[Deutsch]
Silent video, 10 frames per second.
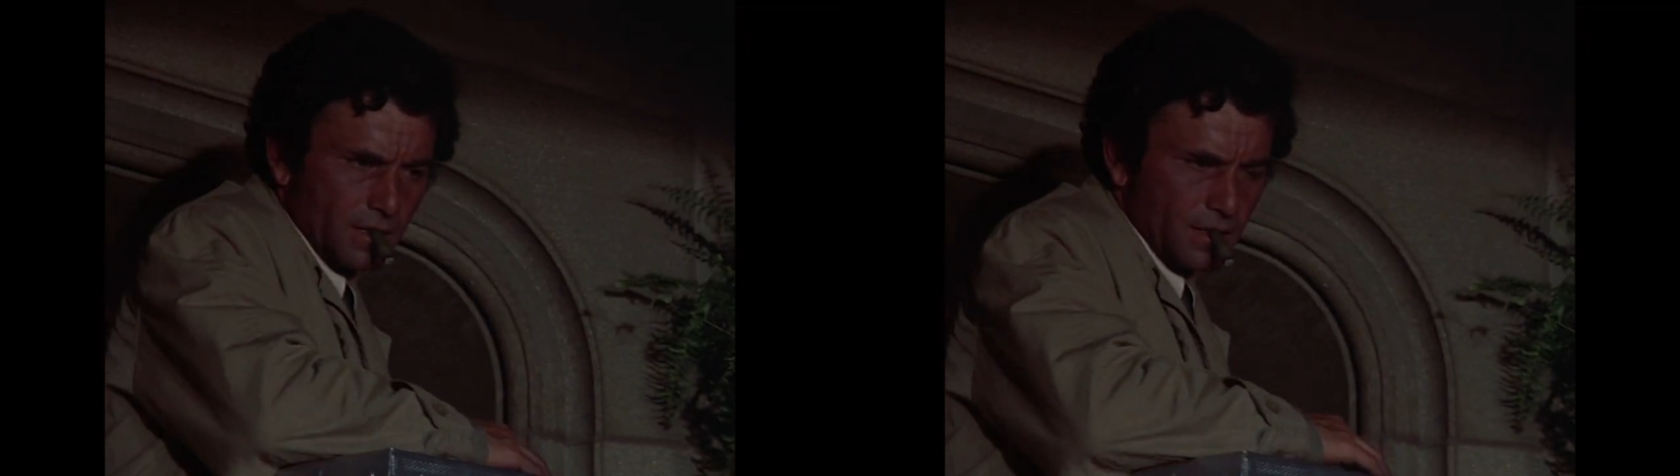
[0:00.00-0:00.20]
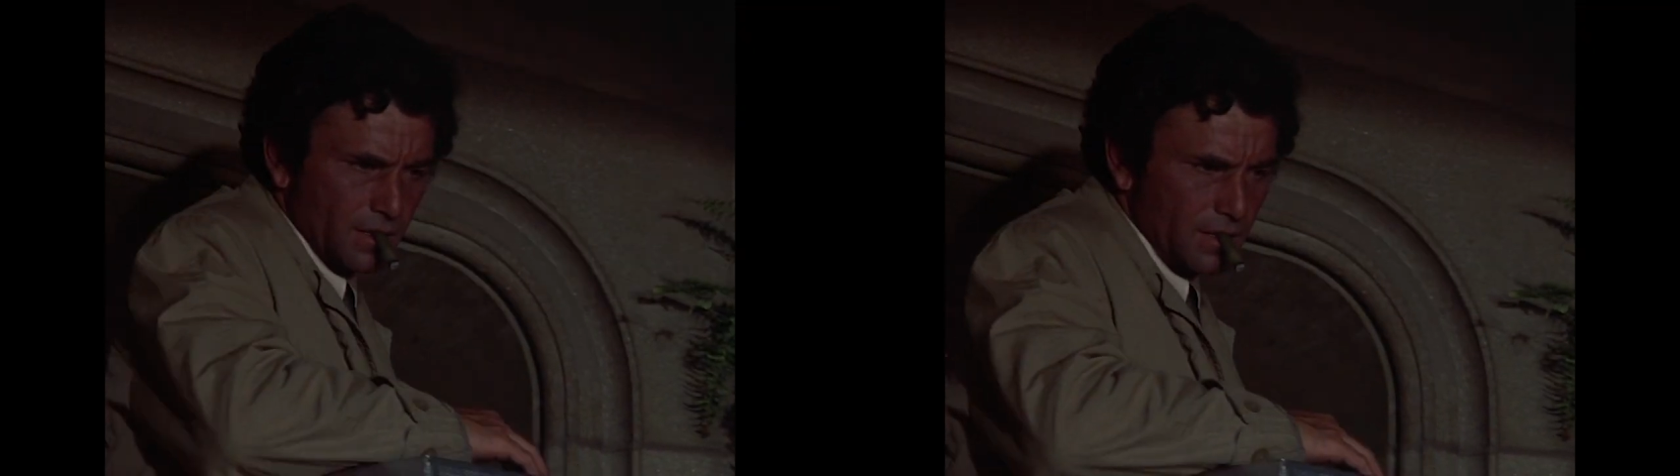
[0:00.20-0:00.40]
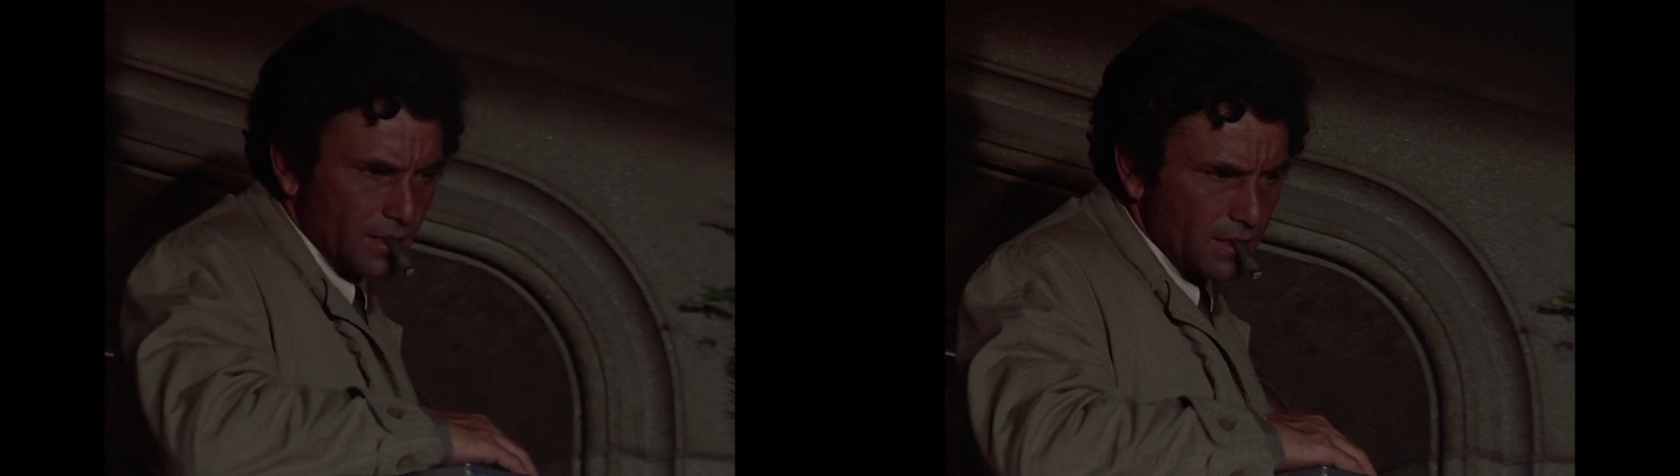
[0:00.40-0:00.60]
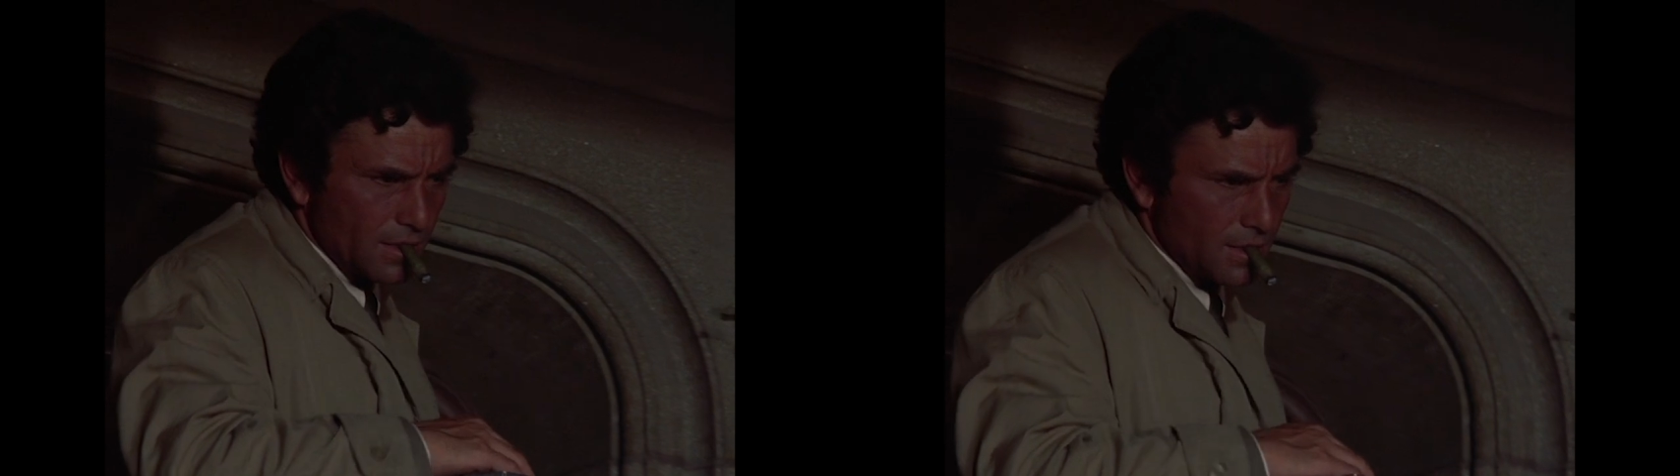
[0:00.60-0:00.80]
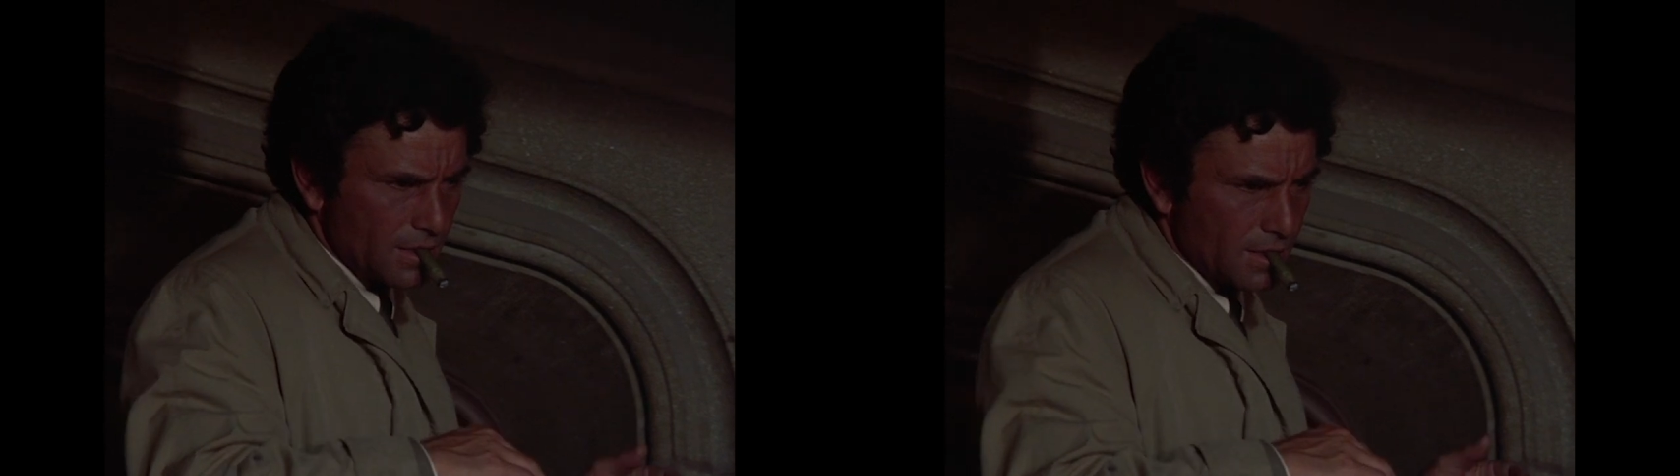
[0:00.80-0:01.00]
Tod durch
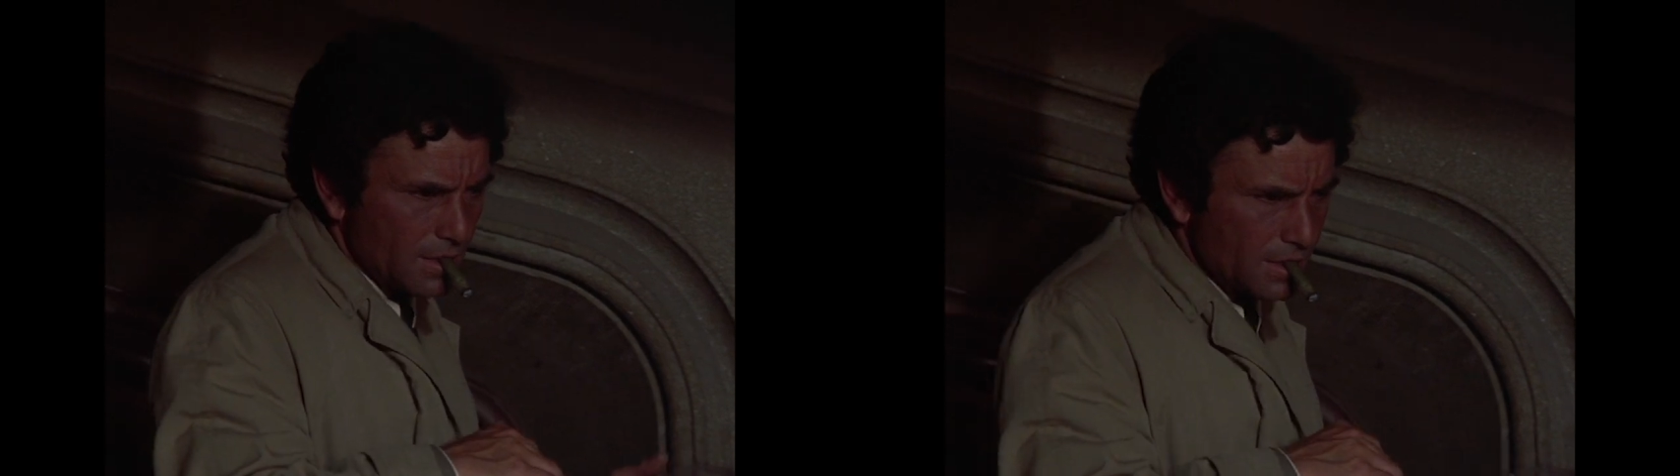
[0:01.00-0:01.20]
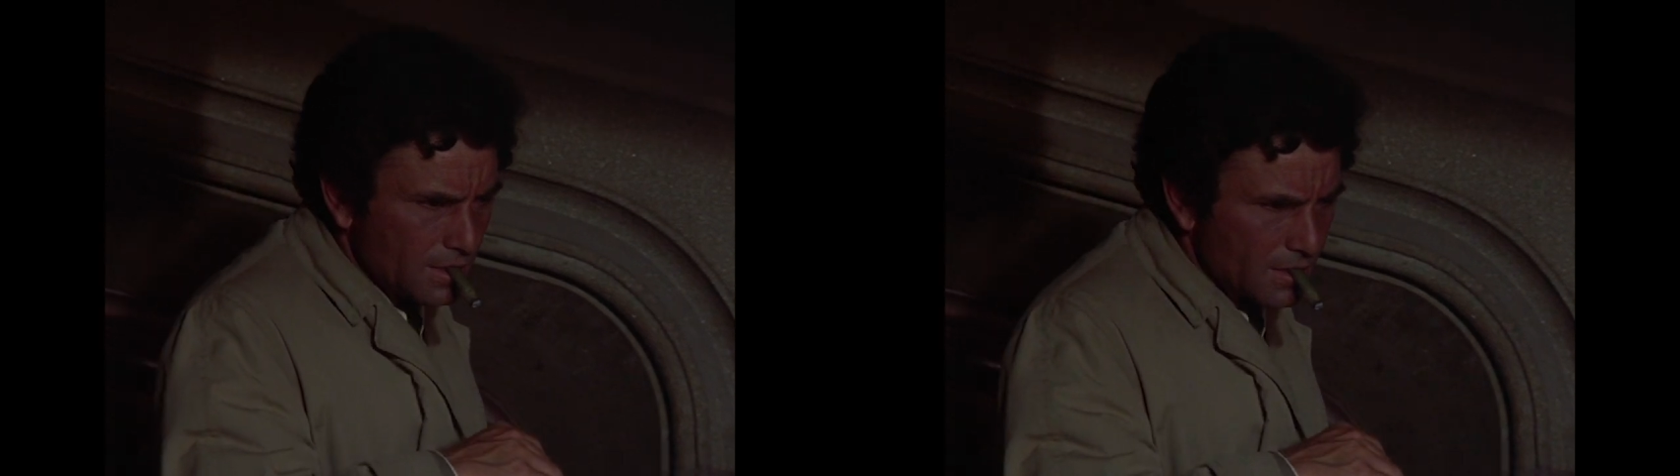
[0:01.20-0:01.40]
Unfall festgestellt